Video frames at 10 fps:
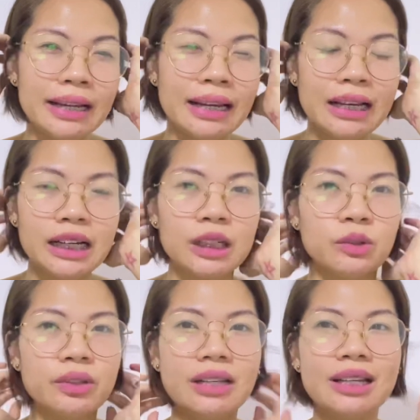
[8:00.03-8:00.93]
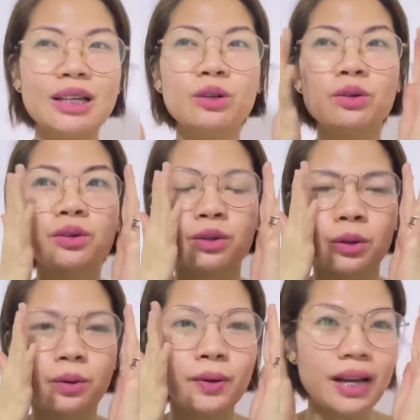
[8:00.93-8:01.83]
nag, ano, hindi ka
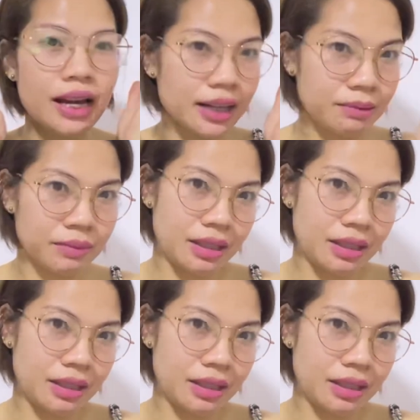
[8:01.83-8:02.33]
nag-grow, wala kang